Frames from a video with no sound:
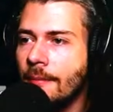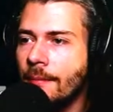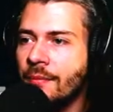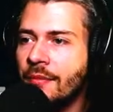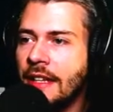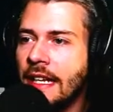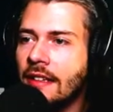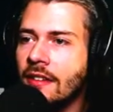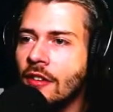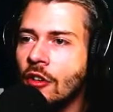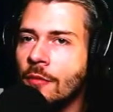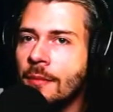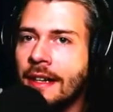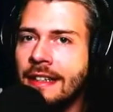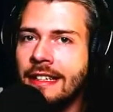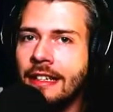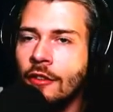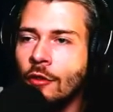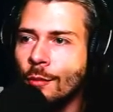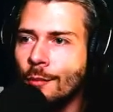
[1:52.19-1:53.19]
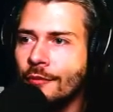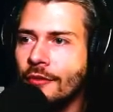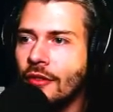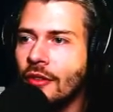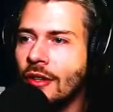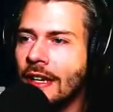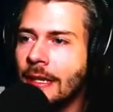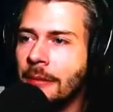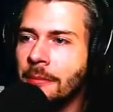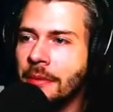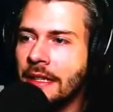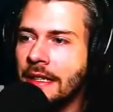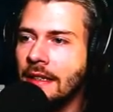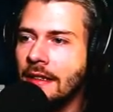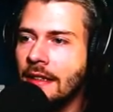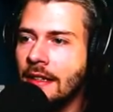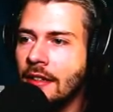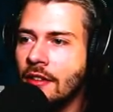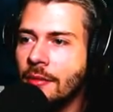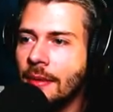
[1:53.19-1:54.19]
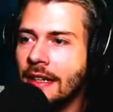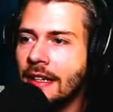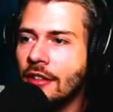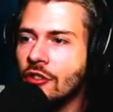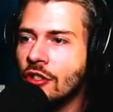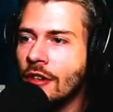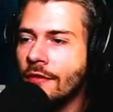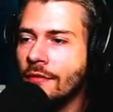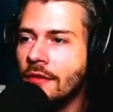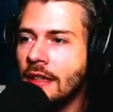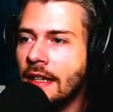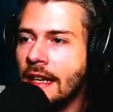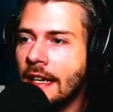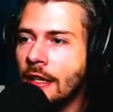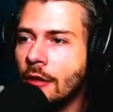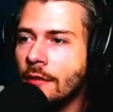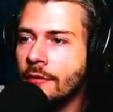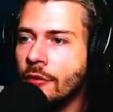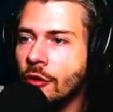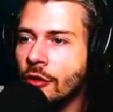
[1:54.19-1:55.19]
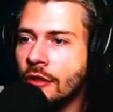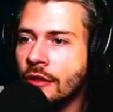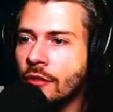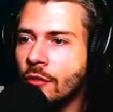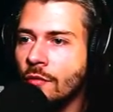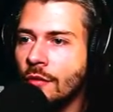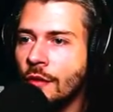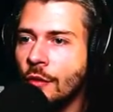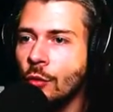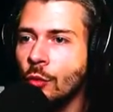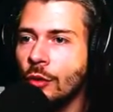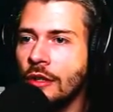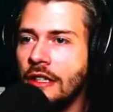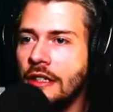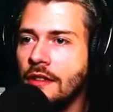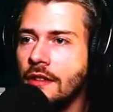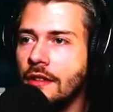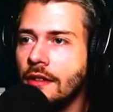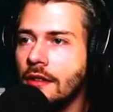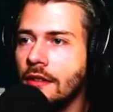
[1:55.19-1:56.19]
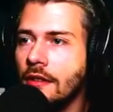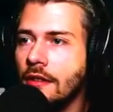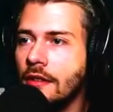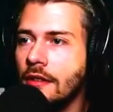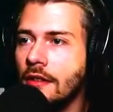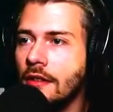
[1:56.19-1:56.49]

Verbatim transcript: Und jetzt nochmal in den Sumpf zu rennen bringt nichts, weil das schaffen wir in einer Folge sowieso nicht.